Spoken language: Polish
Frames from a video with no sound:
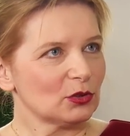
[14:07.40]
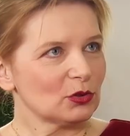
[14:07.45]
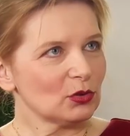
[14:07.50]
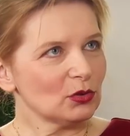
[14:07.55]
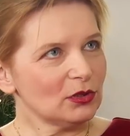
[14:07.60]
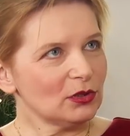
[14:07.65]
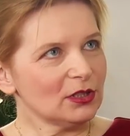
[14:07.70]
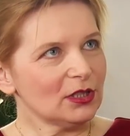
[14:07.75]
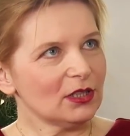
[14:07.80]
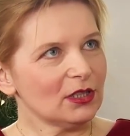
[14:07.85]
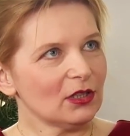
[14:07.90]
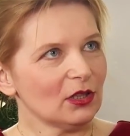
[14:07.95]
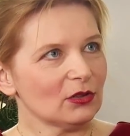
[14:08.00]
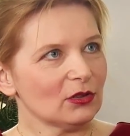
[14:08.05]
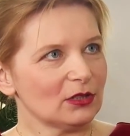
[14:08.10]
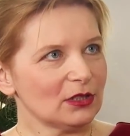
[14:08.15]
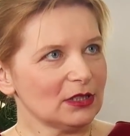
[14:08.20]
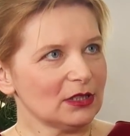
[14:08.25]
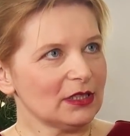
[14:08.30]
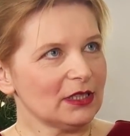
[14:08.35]
Trudniej o
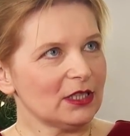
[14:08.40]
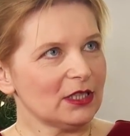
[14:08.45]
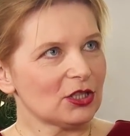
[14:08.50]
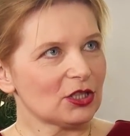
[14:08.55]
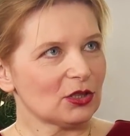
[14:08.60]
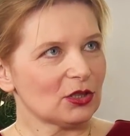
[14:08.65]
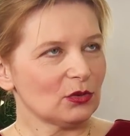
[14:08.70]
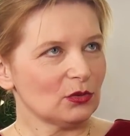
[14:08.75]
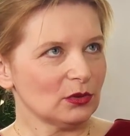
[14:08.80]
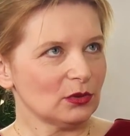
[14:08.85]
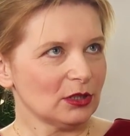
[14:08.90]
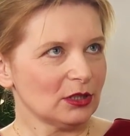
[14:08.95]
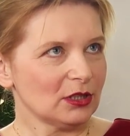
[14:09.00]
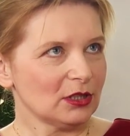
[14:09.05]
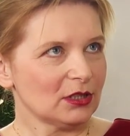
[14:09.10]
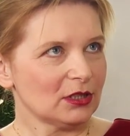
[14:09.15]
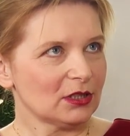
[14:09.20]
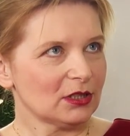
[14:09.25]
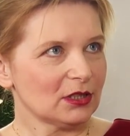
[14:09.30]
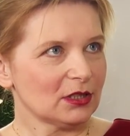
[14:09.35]
tyle, że u
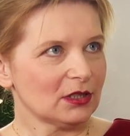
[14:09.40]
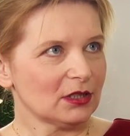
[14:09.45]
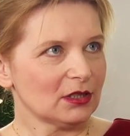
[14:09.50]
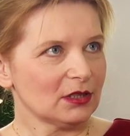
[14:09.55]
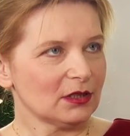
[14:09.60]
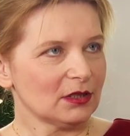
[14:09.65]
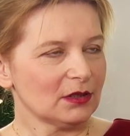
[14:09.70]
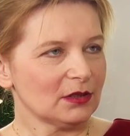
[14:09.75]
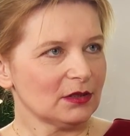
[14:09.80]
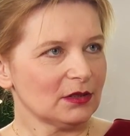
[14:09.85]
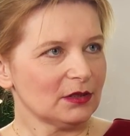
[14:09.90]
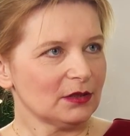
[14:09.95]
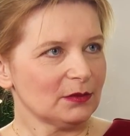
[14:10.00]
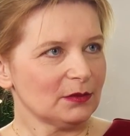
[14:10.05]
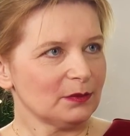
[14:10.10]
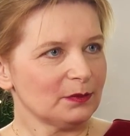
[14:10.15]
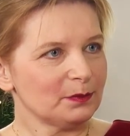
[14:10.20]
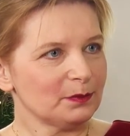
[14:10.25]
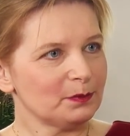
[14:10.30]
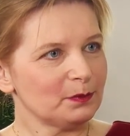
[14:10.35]
nich e,
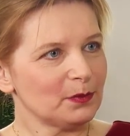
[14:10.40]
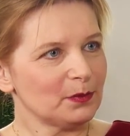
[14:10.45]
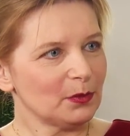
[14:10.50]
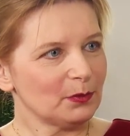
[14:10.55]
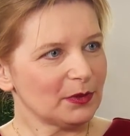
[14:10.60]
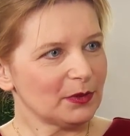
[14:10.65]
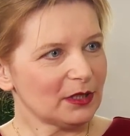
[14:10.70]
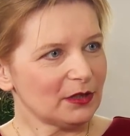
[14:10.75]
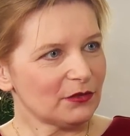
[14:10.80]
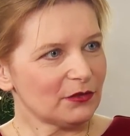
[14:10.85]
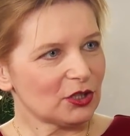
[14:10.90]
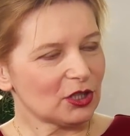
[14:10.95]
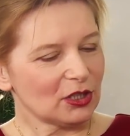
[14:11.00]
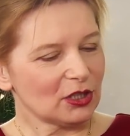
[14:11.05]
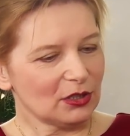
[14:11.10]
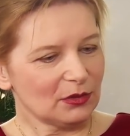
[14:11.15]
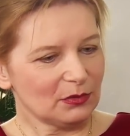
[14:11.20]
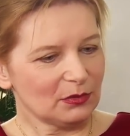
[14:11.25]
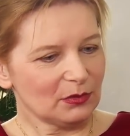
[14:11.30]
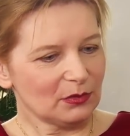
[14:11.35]
po pierwsze
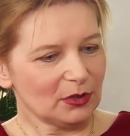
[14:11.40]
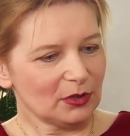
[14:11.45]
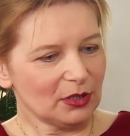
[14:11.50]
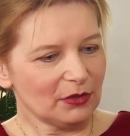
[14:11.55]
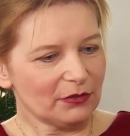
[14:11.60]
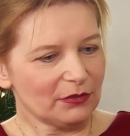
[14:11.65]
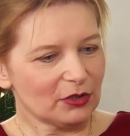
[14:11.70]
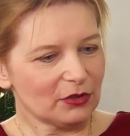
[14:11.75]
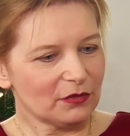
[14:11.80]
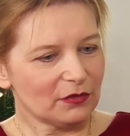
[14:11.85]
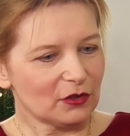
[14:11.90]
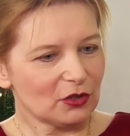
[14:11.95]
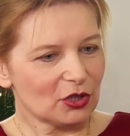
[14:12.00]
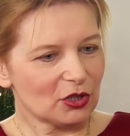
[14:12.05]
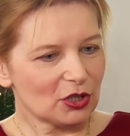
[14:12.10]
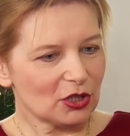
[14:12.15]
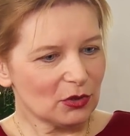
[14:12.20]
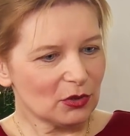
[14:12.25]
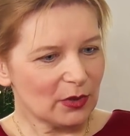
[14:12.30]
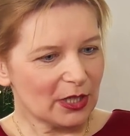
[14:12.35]
nie, nie
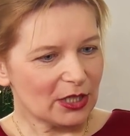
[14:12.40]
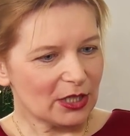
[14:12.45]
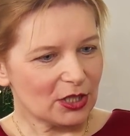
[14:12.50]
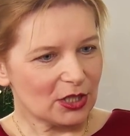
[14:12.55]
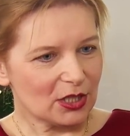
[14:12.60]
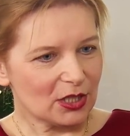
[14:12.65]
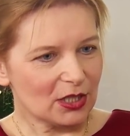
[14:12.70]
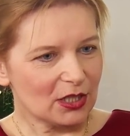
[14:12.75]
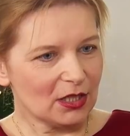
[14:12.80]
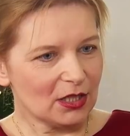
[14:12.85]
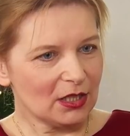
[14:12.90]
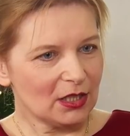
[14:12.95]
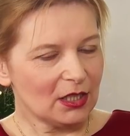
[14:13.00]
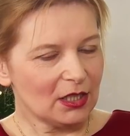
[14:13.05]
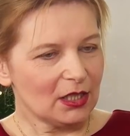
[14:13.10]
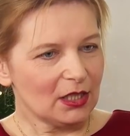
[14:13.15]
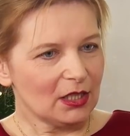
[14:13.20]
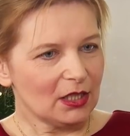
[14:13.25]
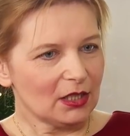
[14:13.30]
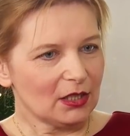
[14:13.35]
wytworzyła się
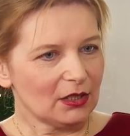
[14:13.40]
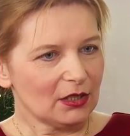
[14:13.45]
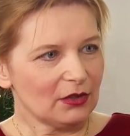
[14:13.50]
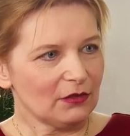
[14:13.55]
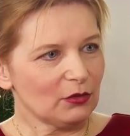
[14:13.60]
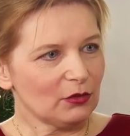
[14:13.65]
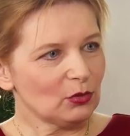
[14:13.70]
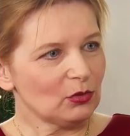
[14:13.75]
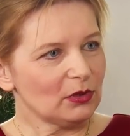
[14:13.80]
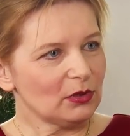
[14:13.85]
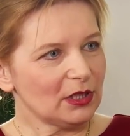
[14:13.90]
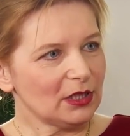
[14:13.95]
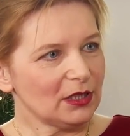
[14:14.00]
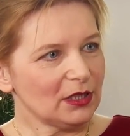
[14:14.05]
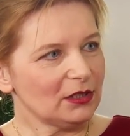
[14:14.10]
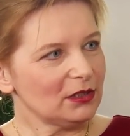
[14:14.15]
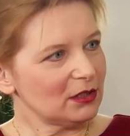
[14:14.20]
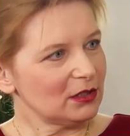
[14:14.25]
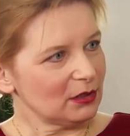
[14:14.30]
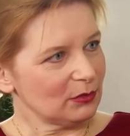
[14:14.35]
e, w ogóle
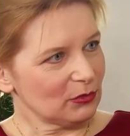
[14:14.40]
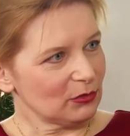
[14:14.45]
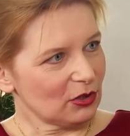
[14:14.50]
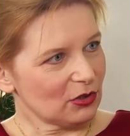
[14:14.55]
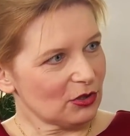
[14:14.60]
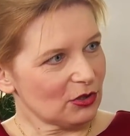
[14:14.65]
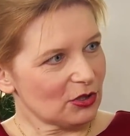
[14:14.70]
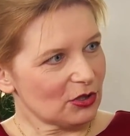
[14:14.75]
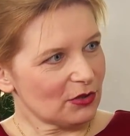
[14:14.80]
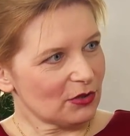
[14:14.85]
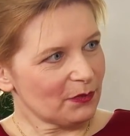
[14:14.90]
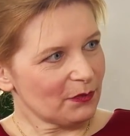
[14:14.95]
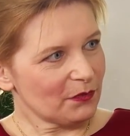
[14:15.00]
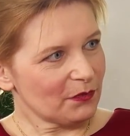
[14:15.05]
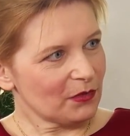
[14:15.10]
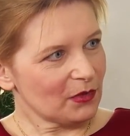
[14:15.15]
intymność.